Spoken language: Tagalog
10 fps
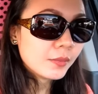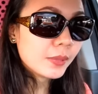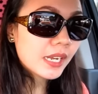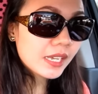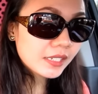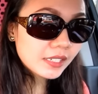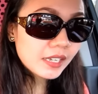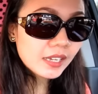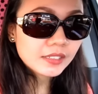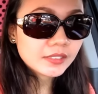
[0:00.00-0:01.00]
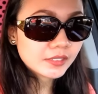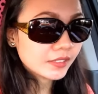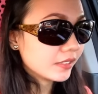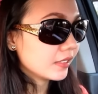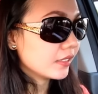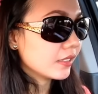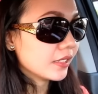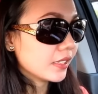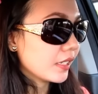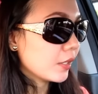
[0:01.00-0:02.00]
Palagi yan
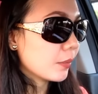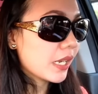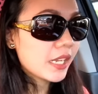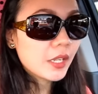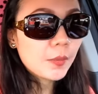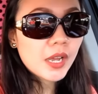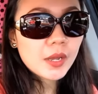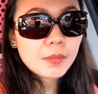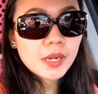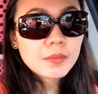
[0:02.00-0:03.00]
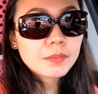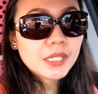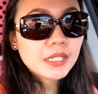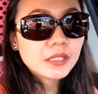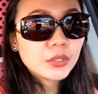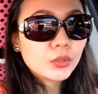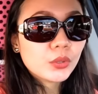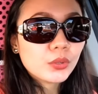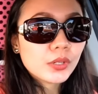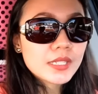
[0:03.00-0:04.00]
palagi mahaba ang pila
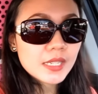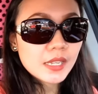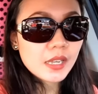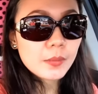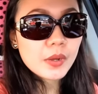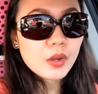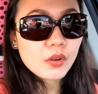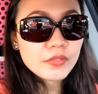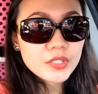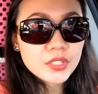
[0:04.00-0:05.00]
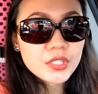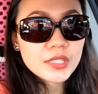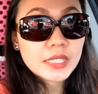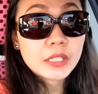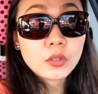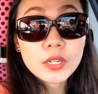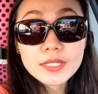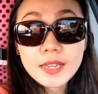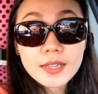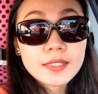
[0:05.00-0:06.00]
dito kasi ang mga officers dito
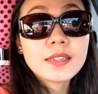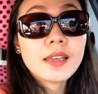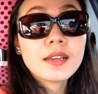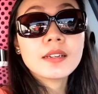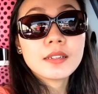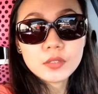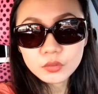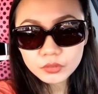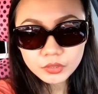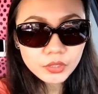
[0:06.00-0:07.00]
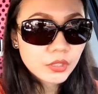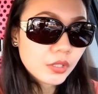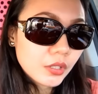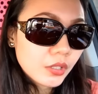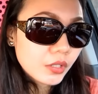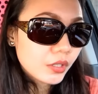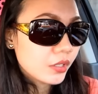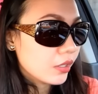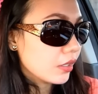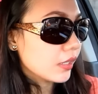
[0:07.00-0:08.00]
kanya-kanya ng ano
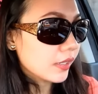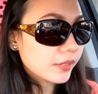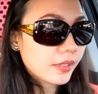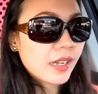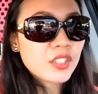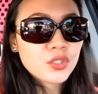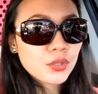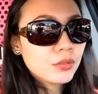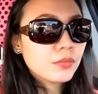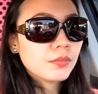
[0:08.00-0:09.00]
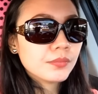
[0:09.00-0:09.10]
ng direksyon